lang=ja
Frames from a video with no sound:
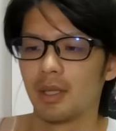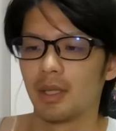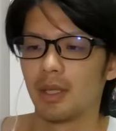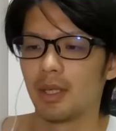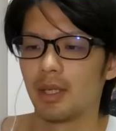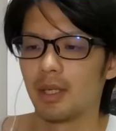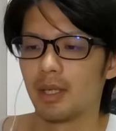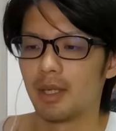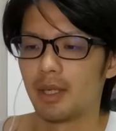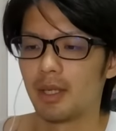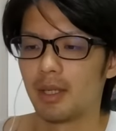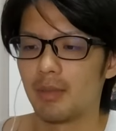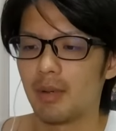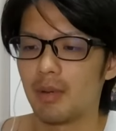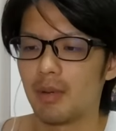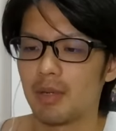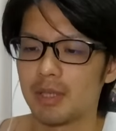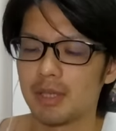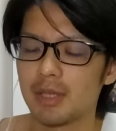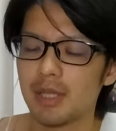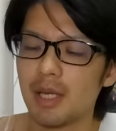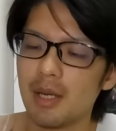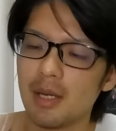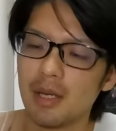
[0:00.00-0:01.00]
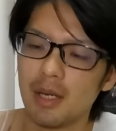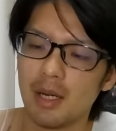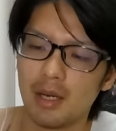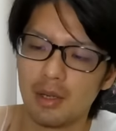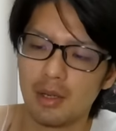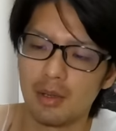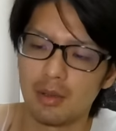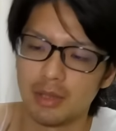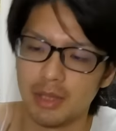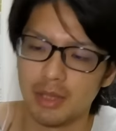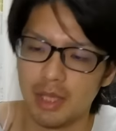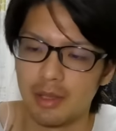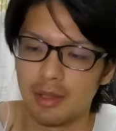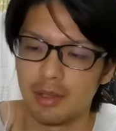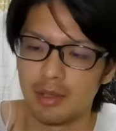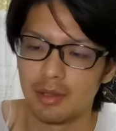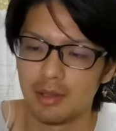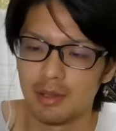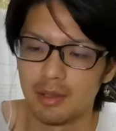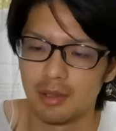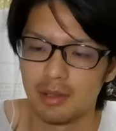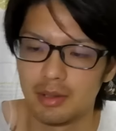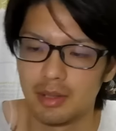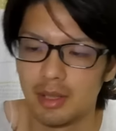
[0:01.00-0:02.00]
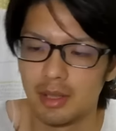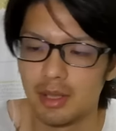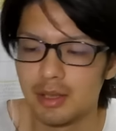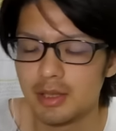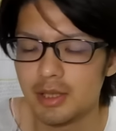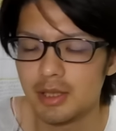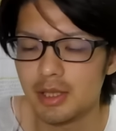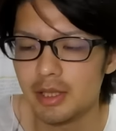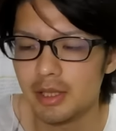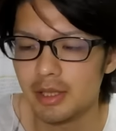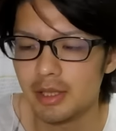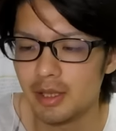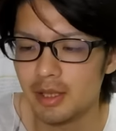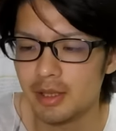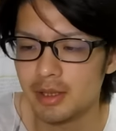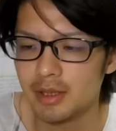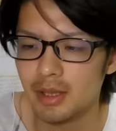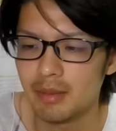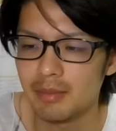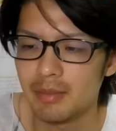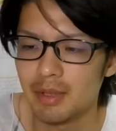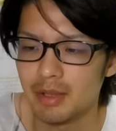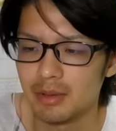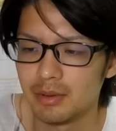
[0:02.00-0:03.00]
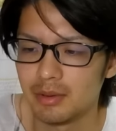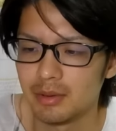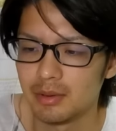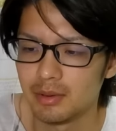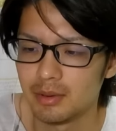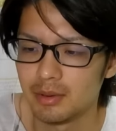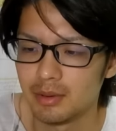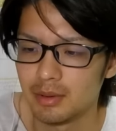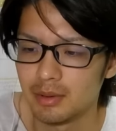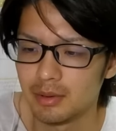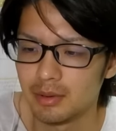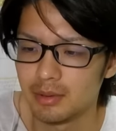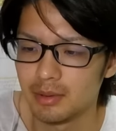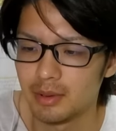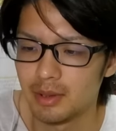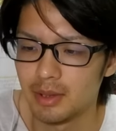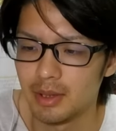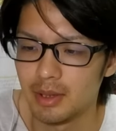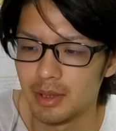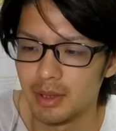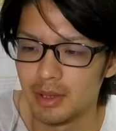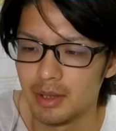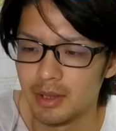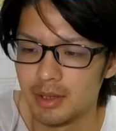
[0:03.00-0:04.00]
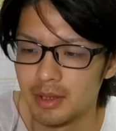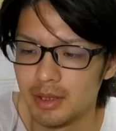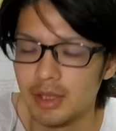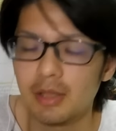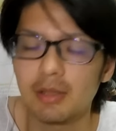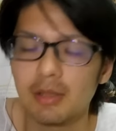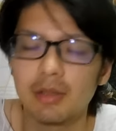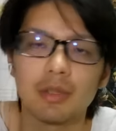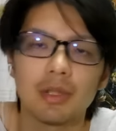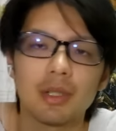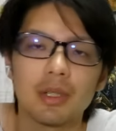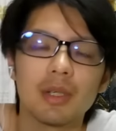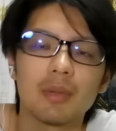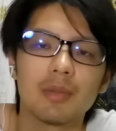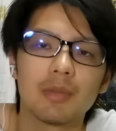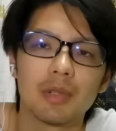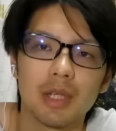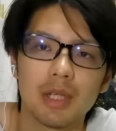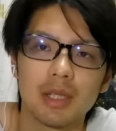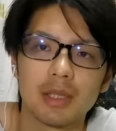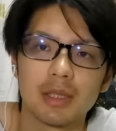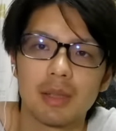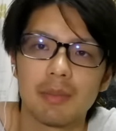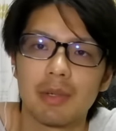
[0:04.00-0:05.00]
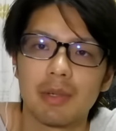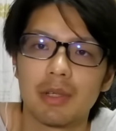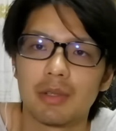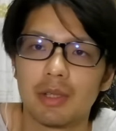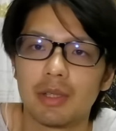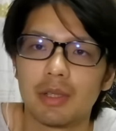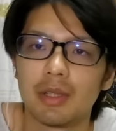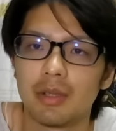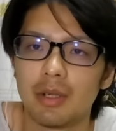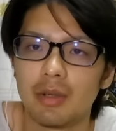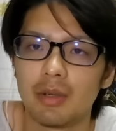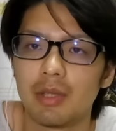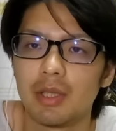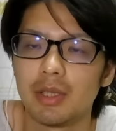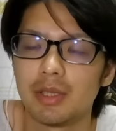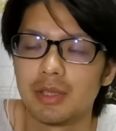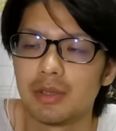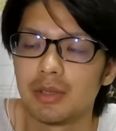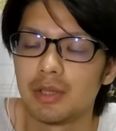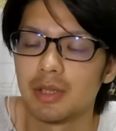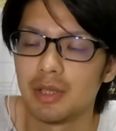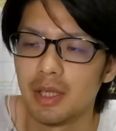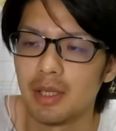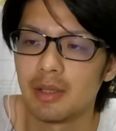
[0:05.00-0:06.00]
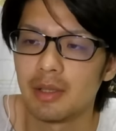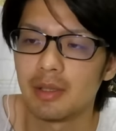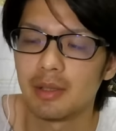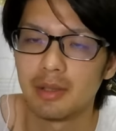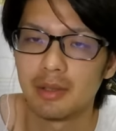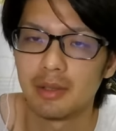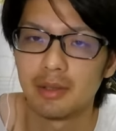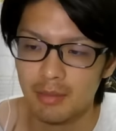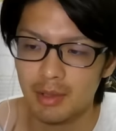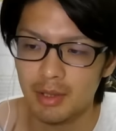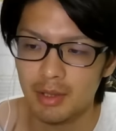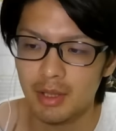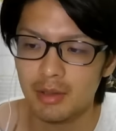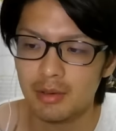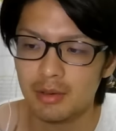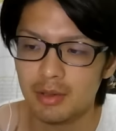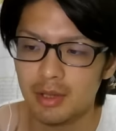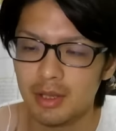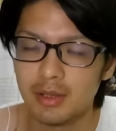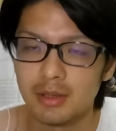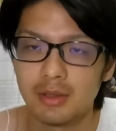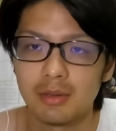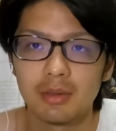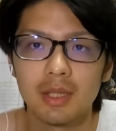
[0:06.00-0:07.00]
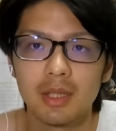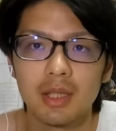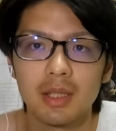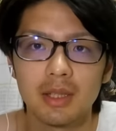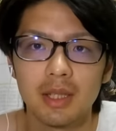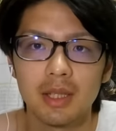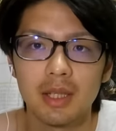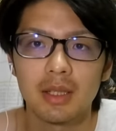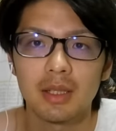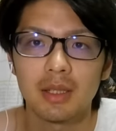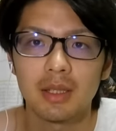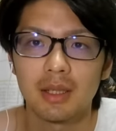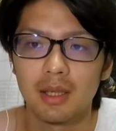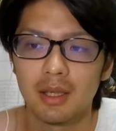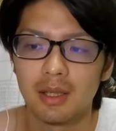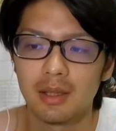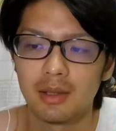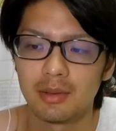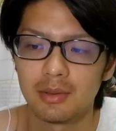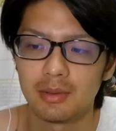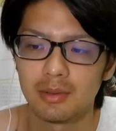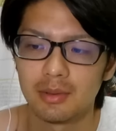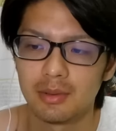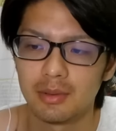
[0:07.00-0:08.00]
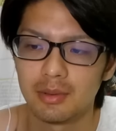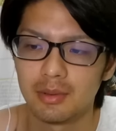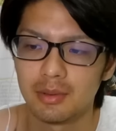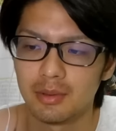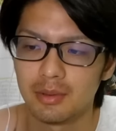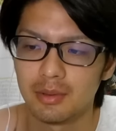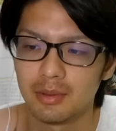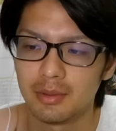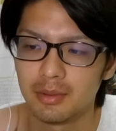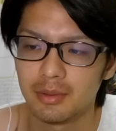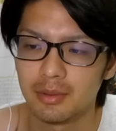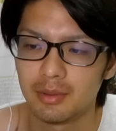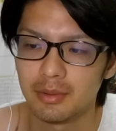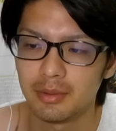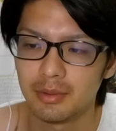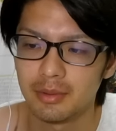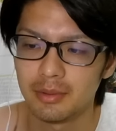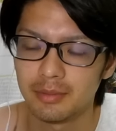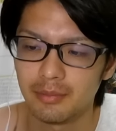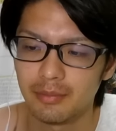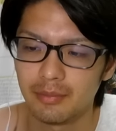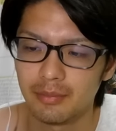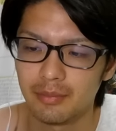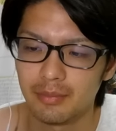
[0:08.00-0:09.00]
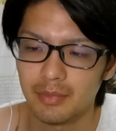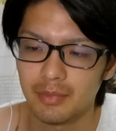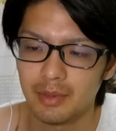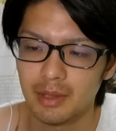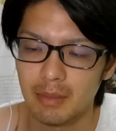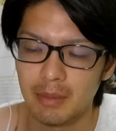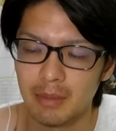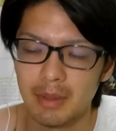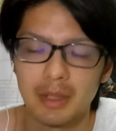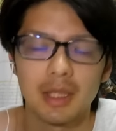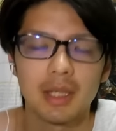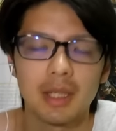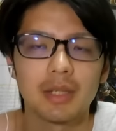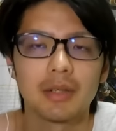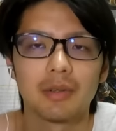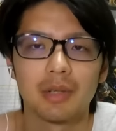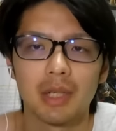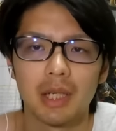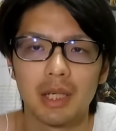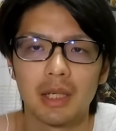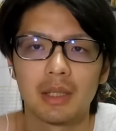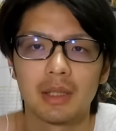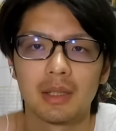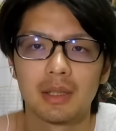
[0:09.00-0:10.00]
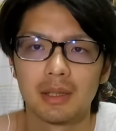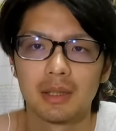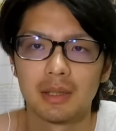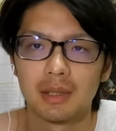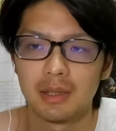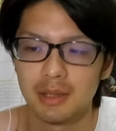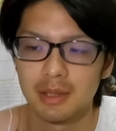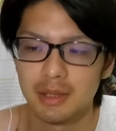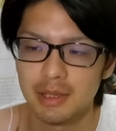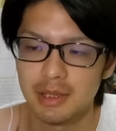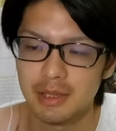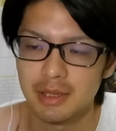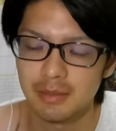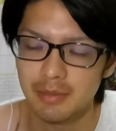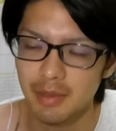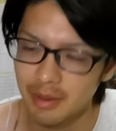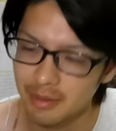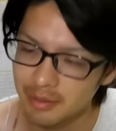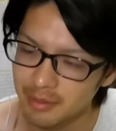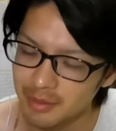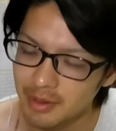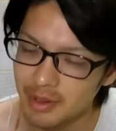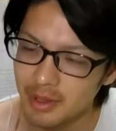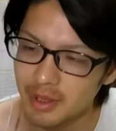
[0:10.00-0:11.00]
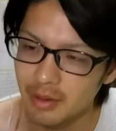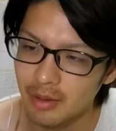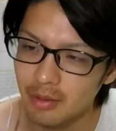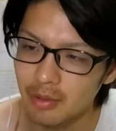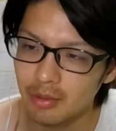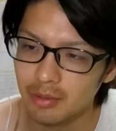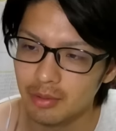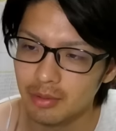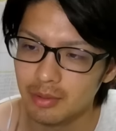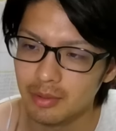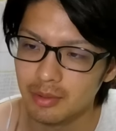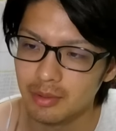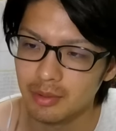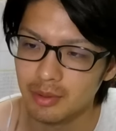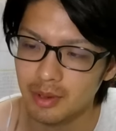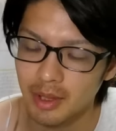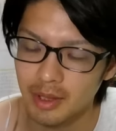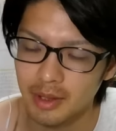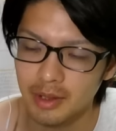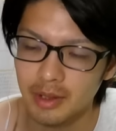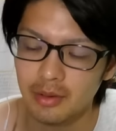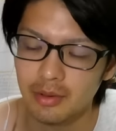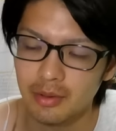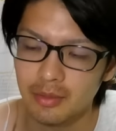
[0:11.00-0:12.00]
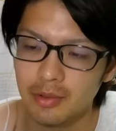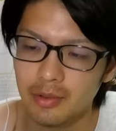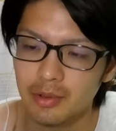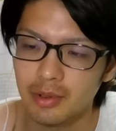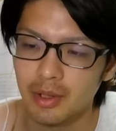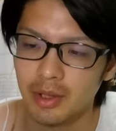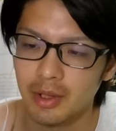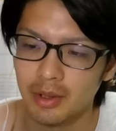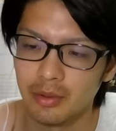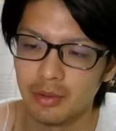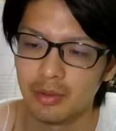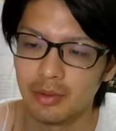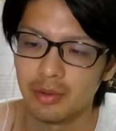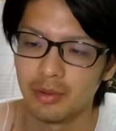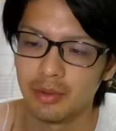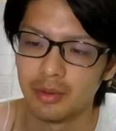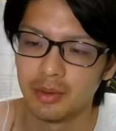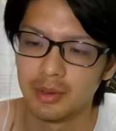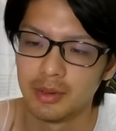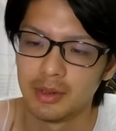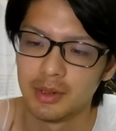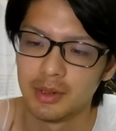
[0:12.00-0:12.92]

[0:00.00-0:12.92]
えー、まあ、フェスゲンが5000。で、ガチャキャラが300。えー、シークレットキャラもね、300なんだよね、同じようにね。まあ、なので、そんなにね、あのー、たまんないよね。1万って結構大変だと思うんだけど、